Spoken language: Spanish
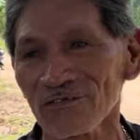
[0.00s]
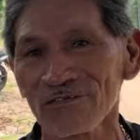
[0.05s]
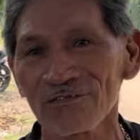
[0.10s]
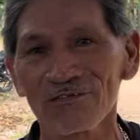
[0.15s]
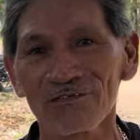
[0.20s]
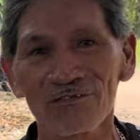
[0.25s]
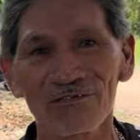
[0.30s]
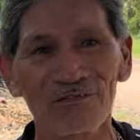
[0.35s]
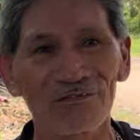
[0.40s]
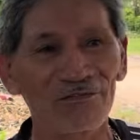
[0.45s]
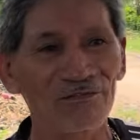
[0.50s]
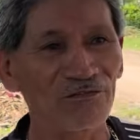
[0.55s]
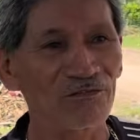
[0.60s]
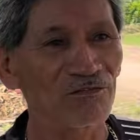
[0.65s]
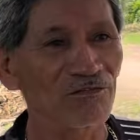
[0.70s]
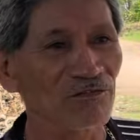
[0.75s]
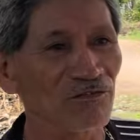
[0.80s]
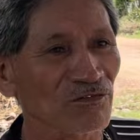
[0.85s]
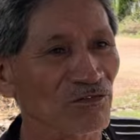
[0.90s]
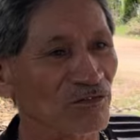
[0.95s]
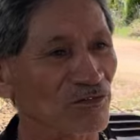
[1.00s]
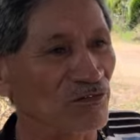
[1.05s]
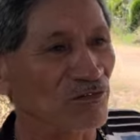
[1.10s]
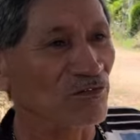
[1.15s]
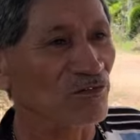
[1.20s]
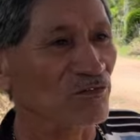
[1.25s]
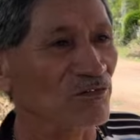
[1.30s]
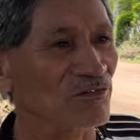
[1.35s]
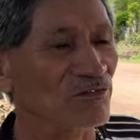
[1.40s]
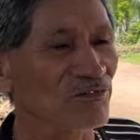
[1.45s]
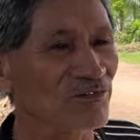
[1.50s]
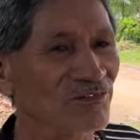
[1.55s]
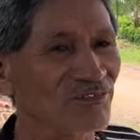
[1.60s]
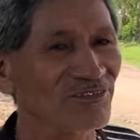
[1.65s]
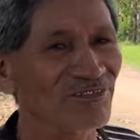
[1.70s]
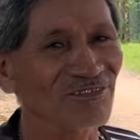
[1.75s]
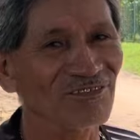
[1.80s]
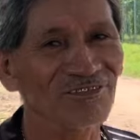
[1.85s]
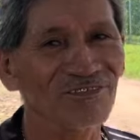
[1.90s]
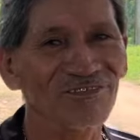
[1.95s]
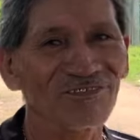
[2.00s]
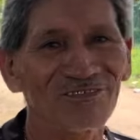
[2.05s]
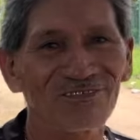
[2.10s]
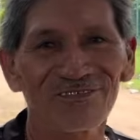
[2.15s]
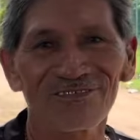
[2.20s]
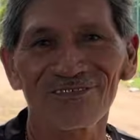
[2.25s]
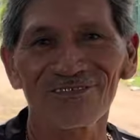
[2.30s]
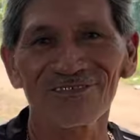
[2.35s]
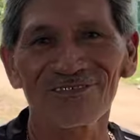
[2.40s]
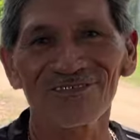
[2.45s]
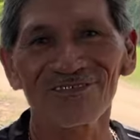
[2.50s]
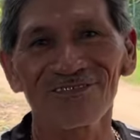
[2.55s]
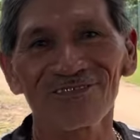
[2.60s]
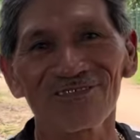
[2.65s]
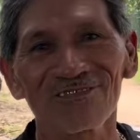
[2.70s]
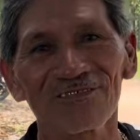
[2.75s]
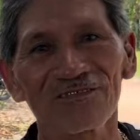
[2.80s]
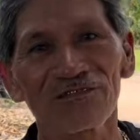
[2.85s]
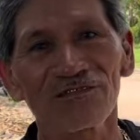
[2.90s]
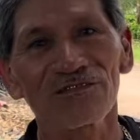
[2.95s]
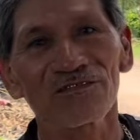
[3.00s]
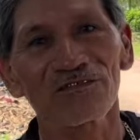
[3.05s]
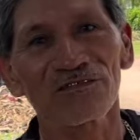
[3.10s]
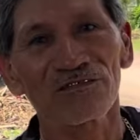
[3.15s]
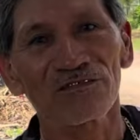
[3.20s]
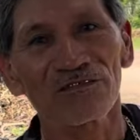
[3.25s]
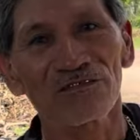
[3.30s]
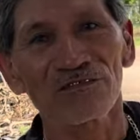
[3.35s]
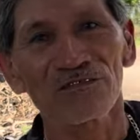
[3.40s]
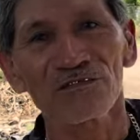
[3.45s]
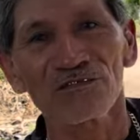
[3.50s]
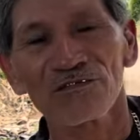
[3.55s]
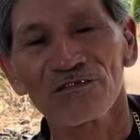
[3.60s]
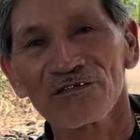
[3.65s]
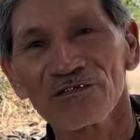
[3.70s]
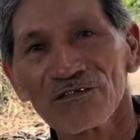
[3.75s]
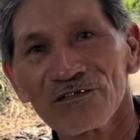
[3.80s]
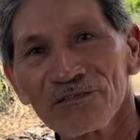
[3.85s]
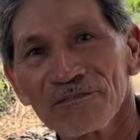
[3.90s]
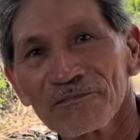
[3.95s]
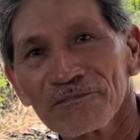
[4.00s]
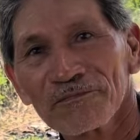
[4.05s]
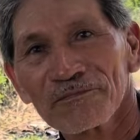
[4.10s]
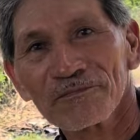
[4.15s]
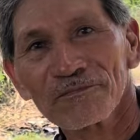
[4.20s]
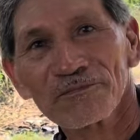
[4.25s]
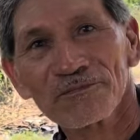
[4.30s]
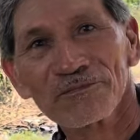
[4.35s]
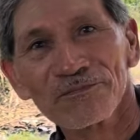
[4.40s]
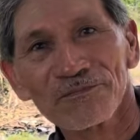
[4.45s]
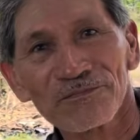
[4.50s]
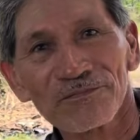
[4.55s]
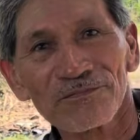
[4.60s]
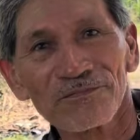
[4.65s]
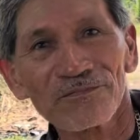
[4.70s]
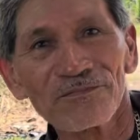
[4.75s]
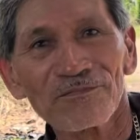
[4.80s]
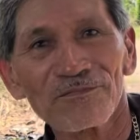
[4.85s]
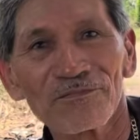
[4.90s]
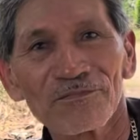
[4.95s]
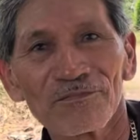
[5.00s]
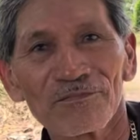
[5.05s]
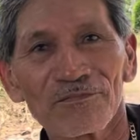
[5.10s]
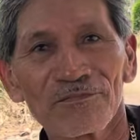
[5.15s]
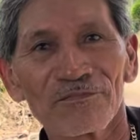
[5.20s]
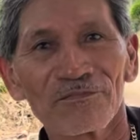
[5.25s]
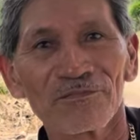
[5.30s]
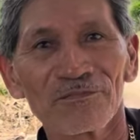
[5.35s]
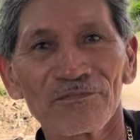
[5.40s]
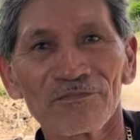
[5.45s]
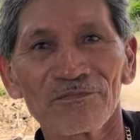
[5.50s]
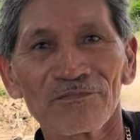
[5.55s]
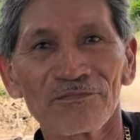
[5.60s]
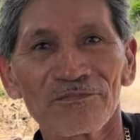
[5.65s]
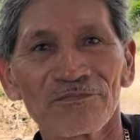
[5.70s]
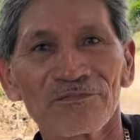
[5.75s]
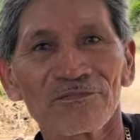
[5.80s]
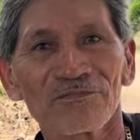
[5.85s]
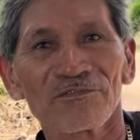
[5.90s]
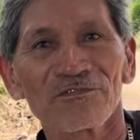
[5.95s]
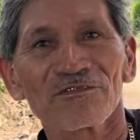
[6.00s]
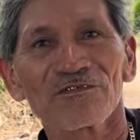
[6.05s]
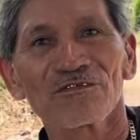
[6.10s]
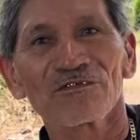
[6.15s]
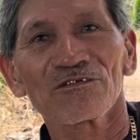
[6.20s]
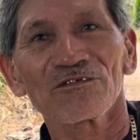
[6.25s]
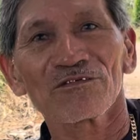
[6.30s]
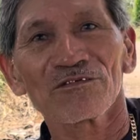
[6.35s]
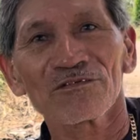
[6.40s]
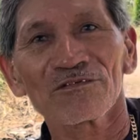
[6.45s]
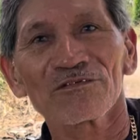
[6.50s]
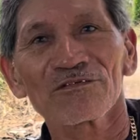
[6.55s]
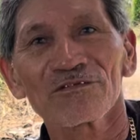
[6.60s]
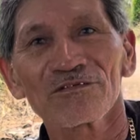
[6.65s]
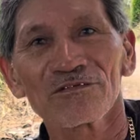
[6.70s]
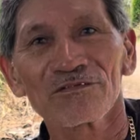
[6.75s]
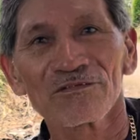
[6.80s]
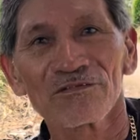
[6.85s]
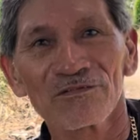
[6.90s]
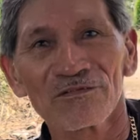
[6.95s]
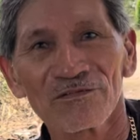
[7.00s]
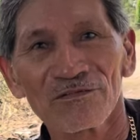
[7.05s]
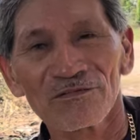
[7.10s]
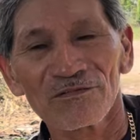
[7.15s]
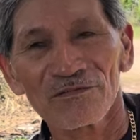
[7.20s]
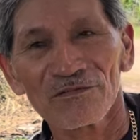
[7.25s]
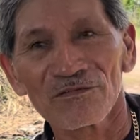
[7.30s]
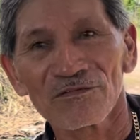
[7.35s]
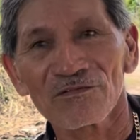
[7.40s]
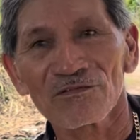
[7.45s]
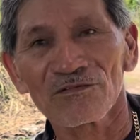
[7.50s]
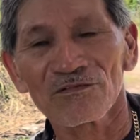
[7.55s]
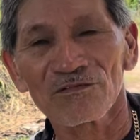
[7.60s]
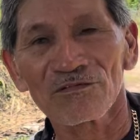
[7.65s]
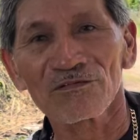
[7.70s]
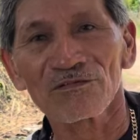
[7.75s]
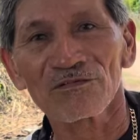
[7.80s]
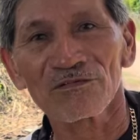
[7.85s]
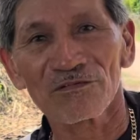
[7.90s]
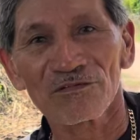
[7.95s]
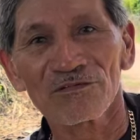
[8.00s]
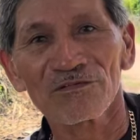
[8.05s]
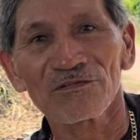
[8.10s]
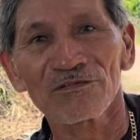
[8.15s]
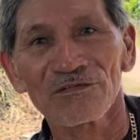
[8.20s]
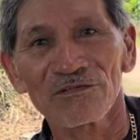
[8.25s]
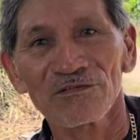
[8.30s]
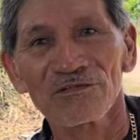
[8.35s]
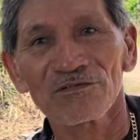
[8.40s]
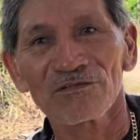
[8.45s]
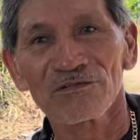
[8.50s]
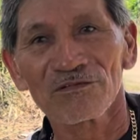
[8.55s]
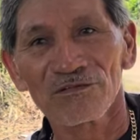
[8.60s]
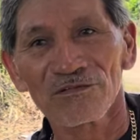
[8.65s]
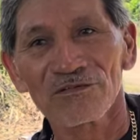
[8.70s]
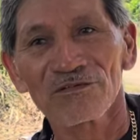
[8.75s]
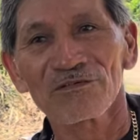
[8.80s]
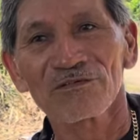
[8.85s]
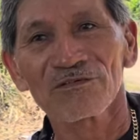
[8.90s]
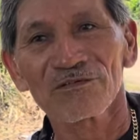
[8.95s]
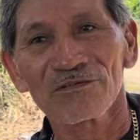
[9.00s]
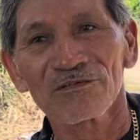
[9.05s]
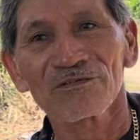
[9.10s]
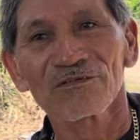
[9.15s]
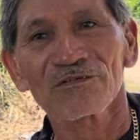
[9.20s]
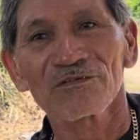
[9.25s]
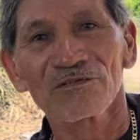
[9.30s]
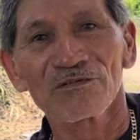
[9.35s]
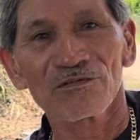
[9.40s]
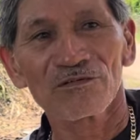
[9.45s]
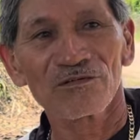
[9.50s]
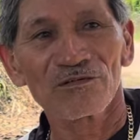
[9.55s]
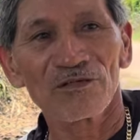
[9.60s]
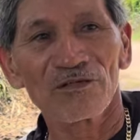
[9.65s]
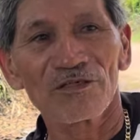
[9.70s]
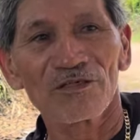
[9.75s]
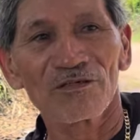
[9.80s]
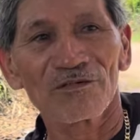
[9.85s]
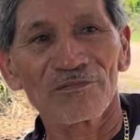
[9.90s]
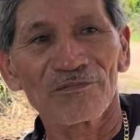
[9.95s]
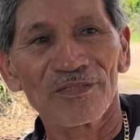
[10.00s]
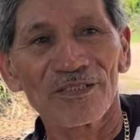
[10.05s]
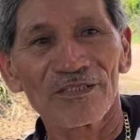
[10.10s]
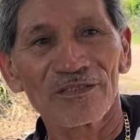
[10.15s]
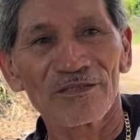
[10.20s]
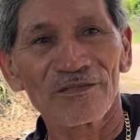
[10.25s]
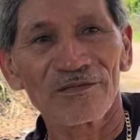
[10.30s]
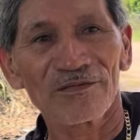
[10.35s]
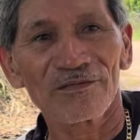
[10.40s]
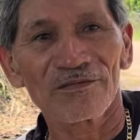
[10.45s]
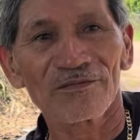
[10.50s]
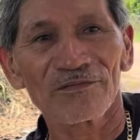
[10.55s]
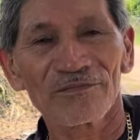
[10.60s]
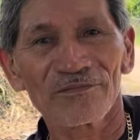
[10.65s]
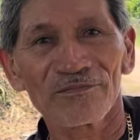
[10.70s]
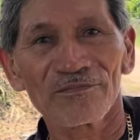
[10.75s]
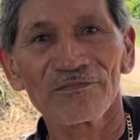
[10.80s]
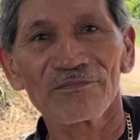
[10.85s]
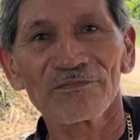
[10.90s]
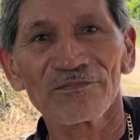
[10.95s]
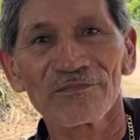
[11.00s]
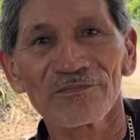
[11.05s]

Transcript: Ay, Dios mío, Maco. Mm. Maco, y mire, Mire, Maco, estos canales, si quieren crecer o agarrar vista, que inviertan. Si a uno, le ha, a uno le ha costado, Maco, estar donde está, en vez de